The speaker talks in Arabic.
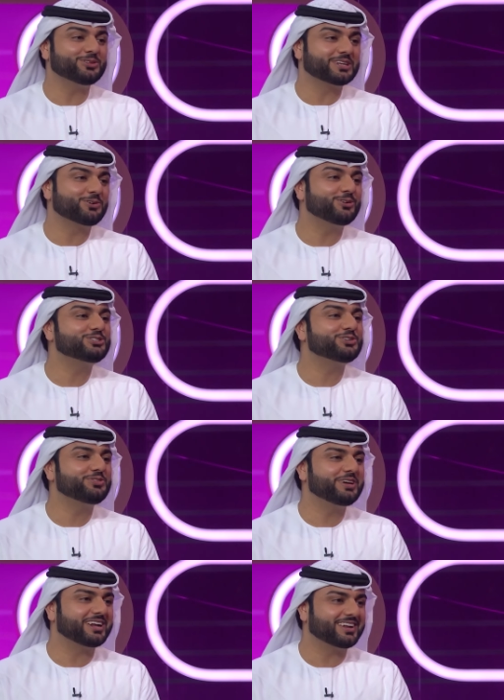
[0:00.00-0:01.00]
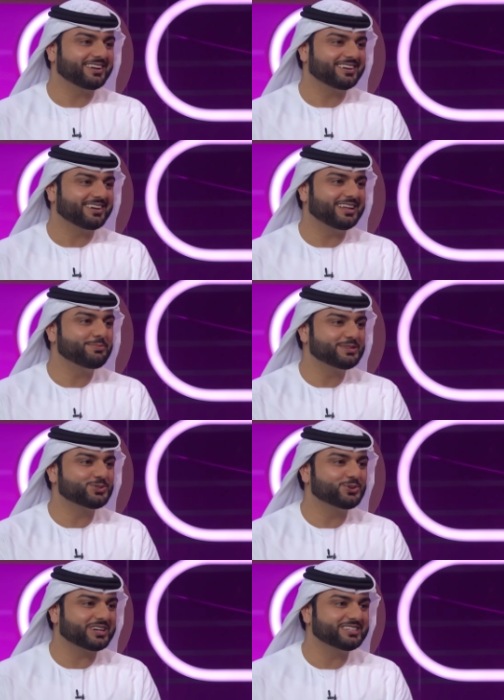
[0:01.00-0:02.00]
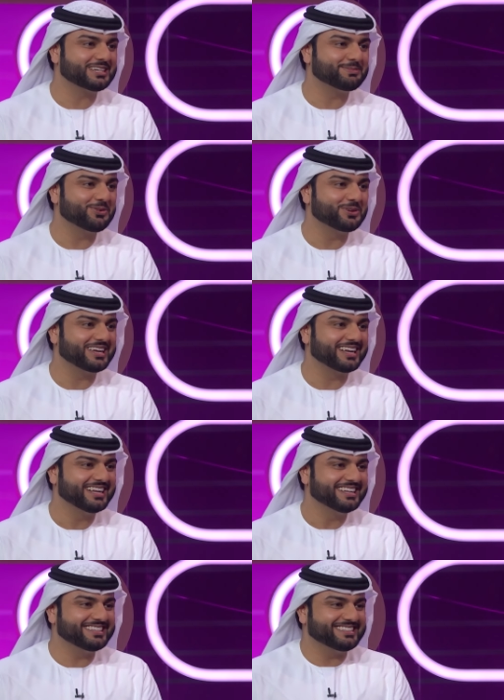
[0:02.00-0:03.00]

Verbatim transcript: ما يقول دريول يقول شوفير اللي بيسوق رنج سماويه